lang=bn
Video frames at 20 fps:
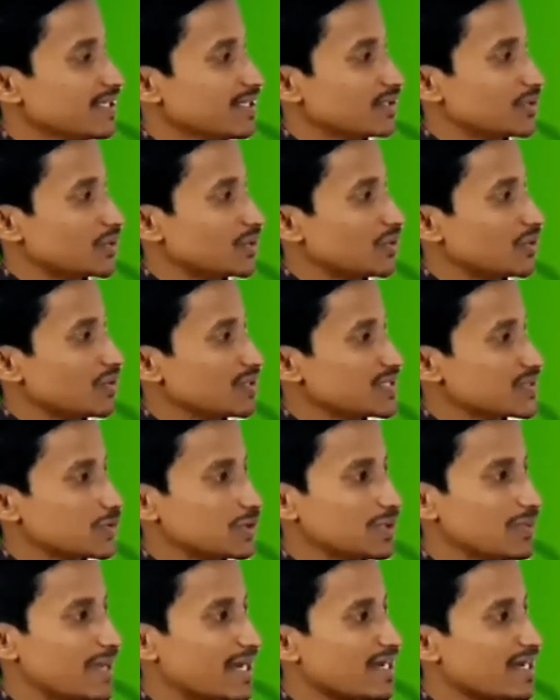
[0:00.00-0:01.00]
তো স্কুল
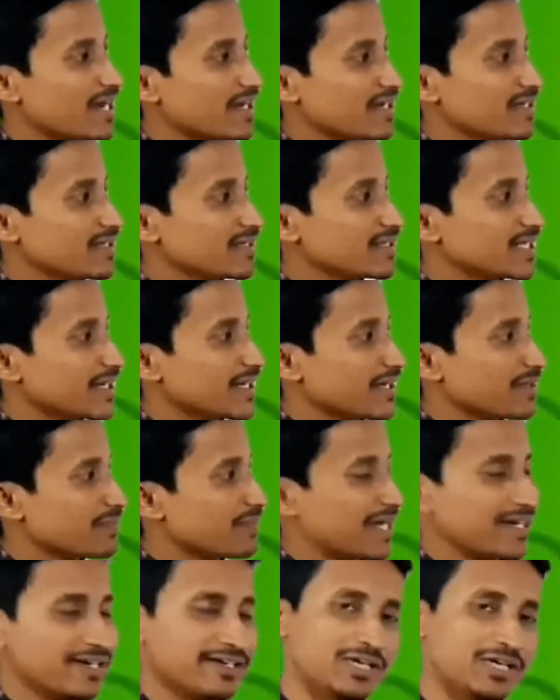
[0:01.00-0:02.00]
ব্যাগ ঘাড়ে নিয়ে থাকার
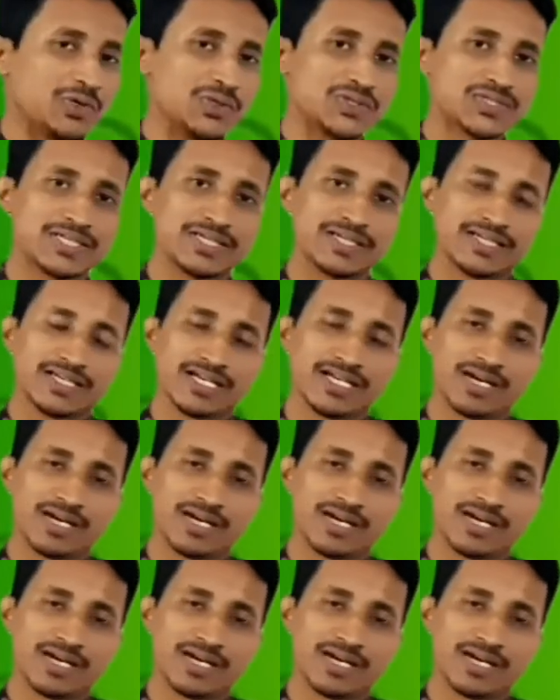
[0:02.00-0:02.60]
মানেটা হচ্ছে